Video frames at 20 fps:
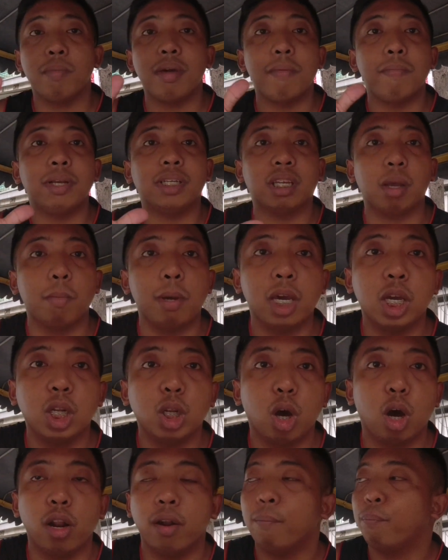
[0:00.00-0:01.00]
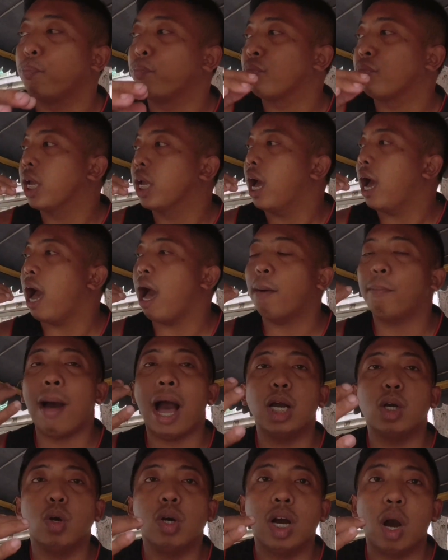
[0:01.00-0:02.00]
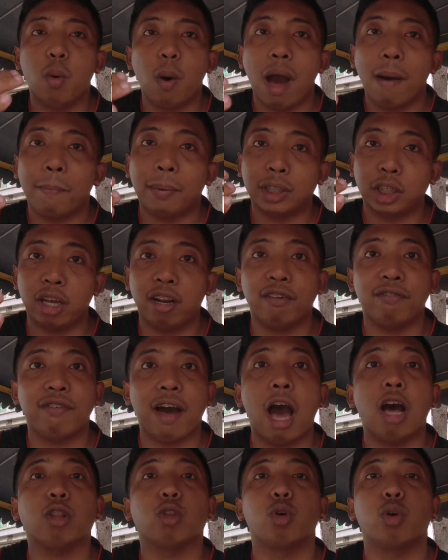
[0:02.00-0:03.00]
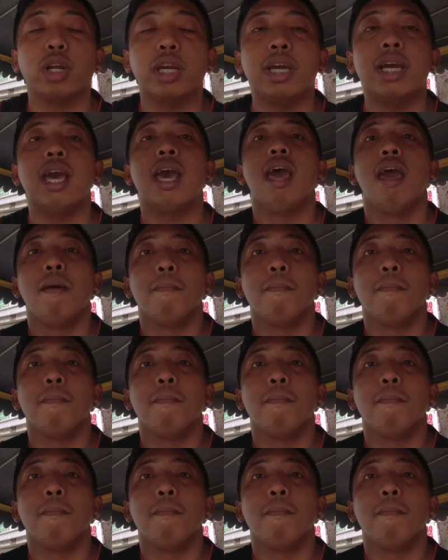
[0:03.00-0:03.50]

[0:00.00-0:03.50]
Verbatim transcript: Ibig sabihin nun, uh, bagong gawa pa siya ng factory.